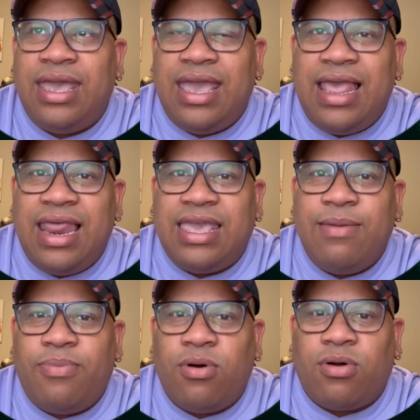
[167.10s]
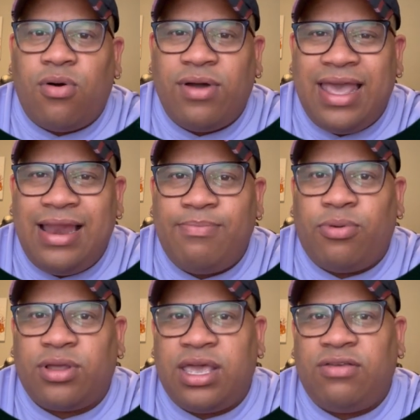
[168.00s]
el equipo con él
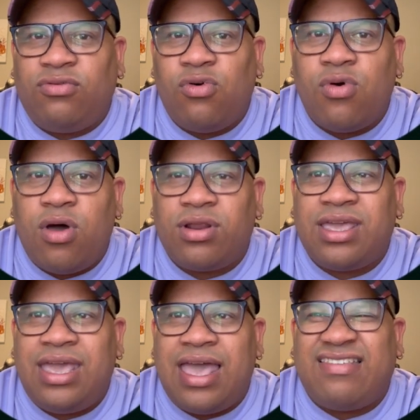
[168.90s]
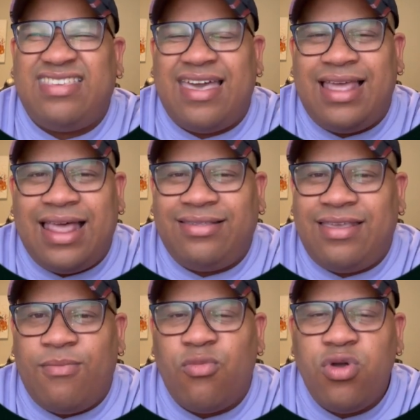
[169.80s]
porque es un jugador que hacia
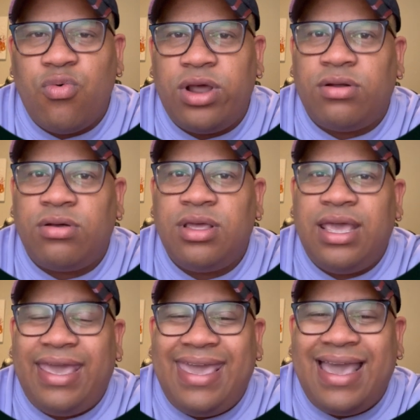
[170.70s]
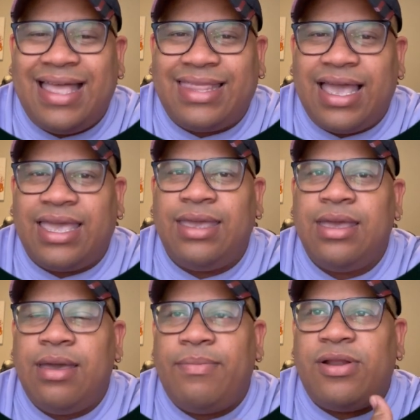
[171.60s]
adelante es muy bueno en ataque,
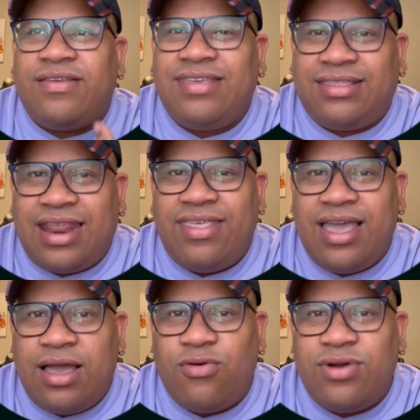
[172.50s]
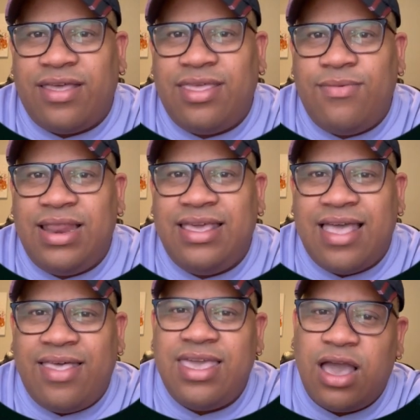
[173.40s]
pero hacia atrás deja algunas
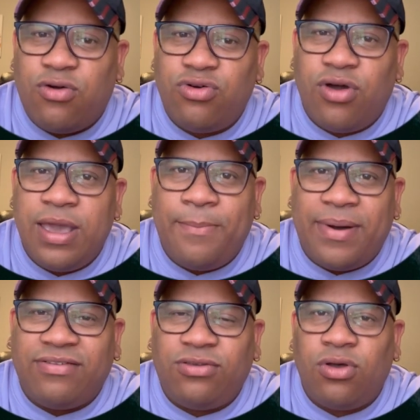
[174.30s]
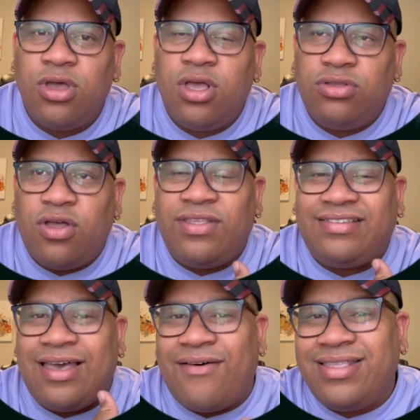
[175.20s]
debilidades y algunos espacios donde
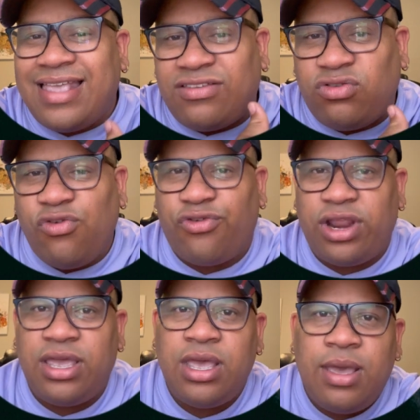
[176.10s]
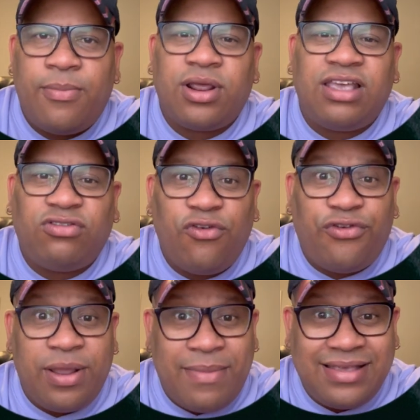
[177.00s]
esa banda sufre. ¿Por qué
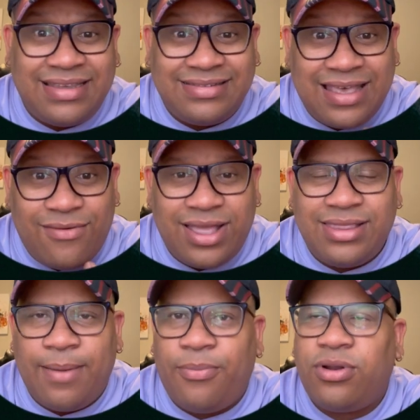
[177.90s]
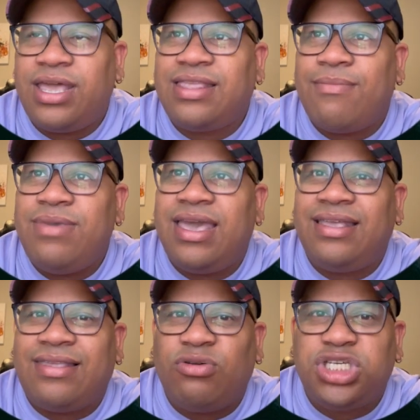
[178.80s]
sufre más esa banda? Porque también
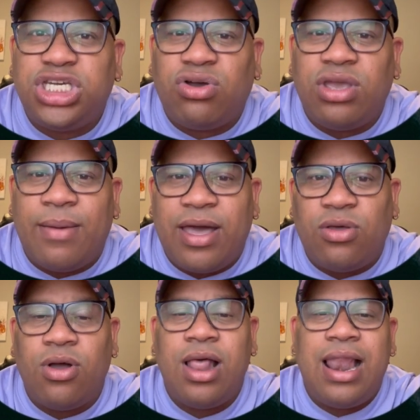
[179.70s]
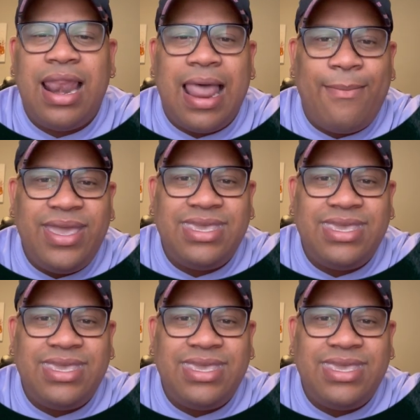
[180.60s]
está un chico llamado Lamin